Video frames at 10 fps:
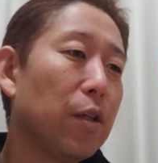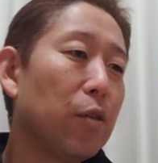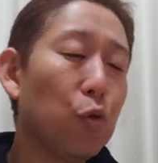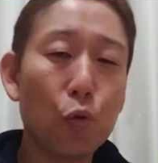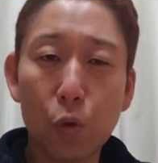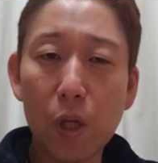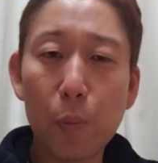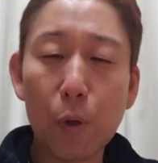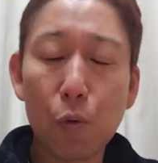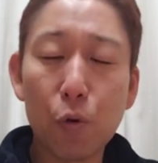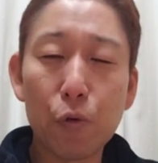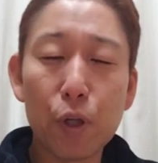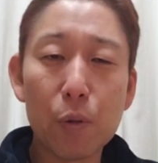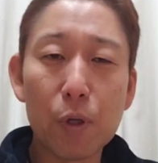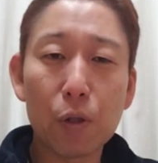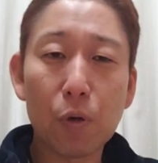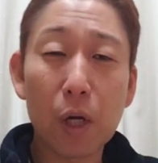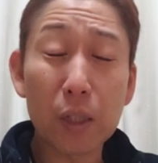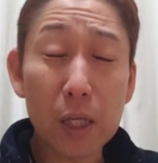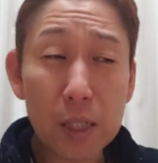ちょっとね、やっぱり声の響きとか
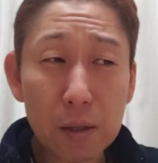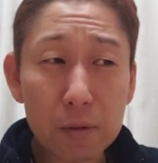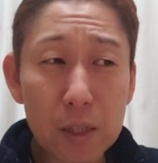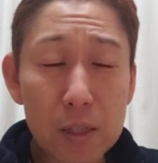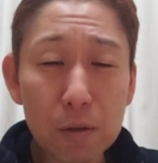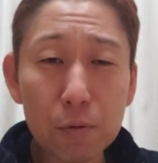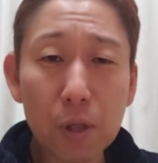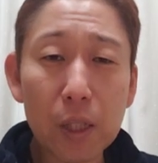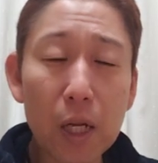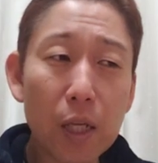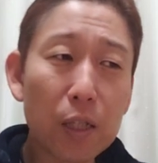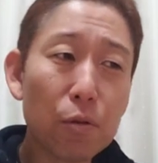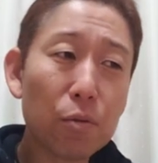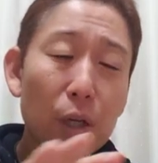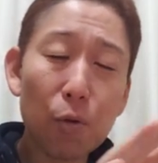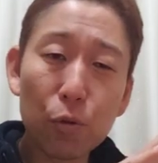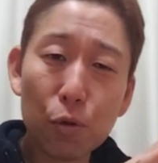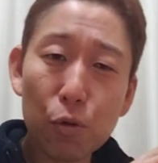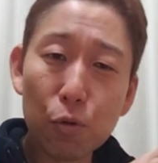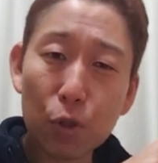が足りなくなっちゃうとか、並んで歌うこ
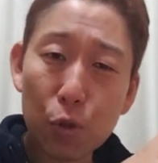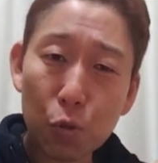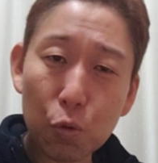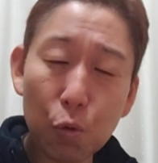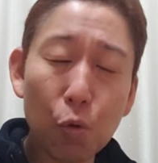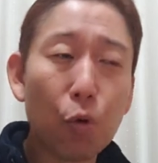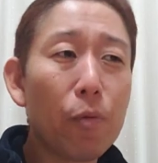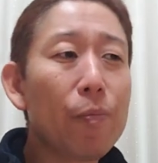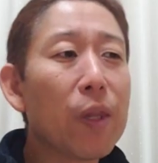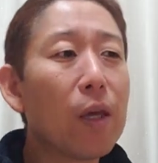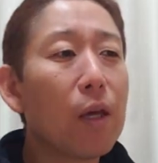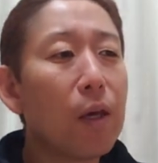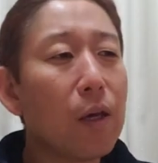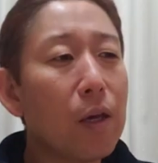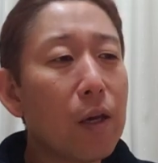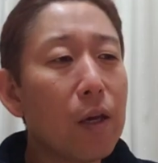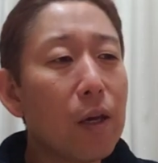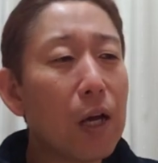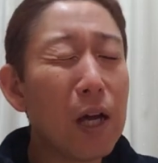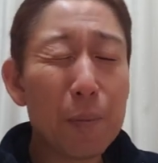とによってちょっとこう、
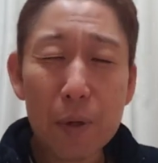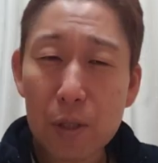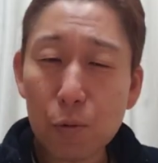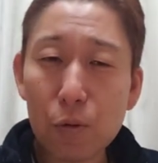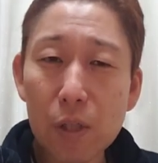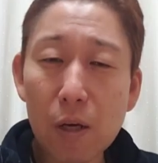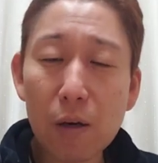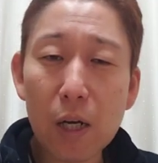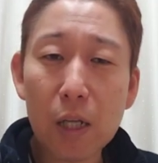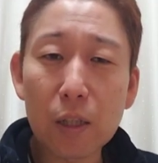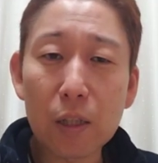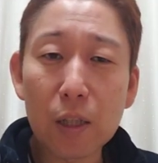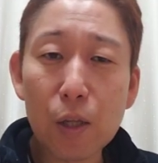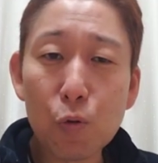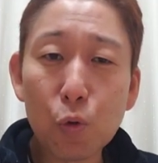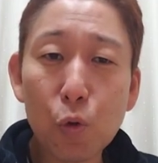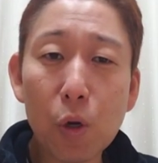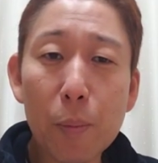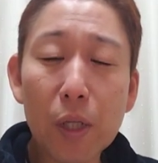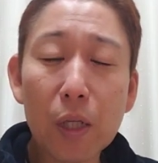えー、やっぱりちょっと違うかなっていうところ
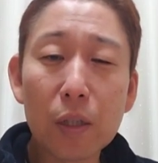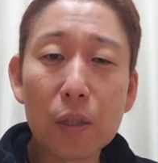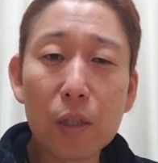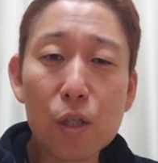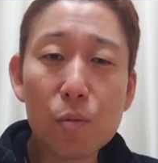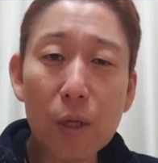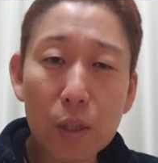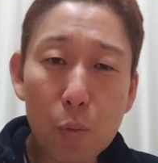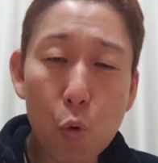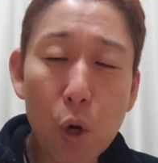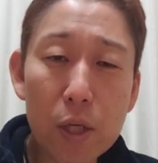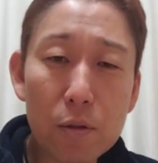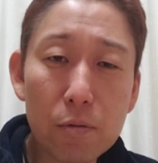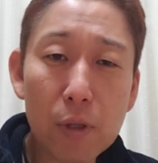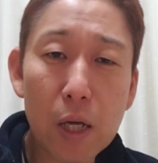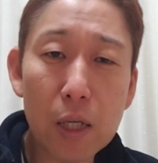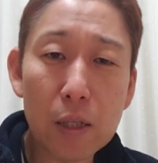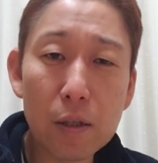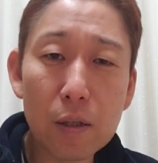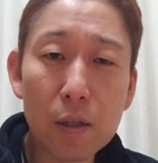を目立ってしまってもおかしくな
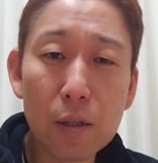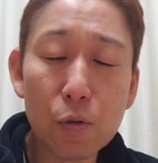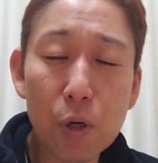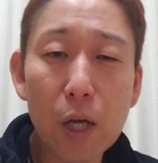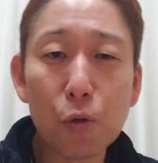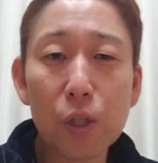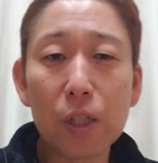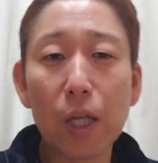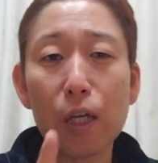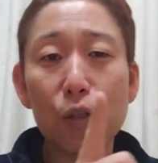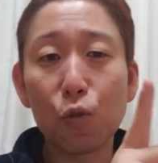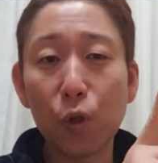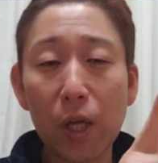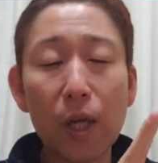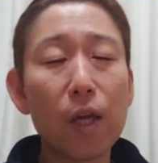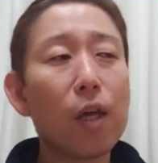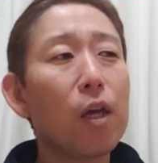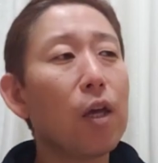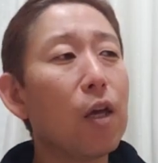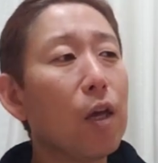いぐらいの1対1のね、
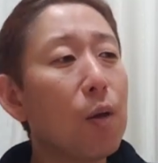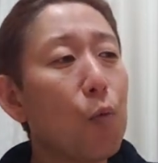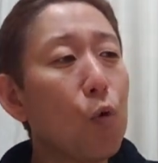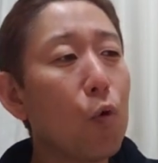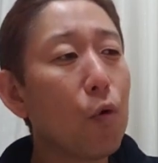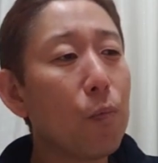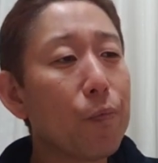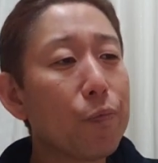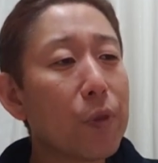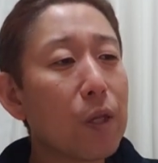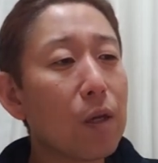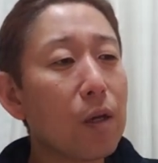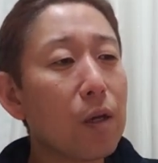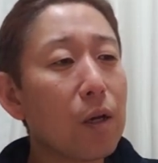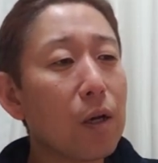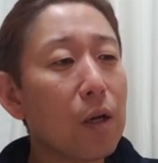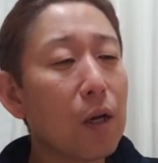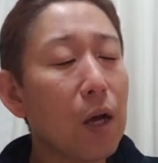えー、もう、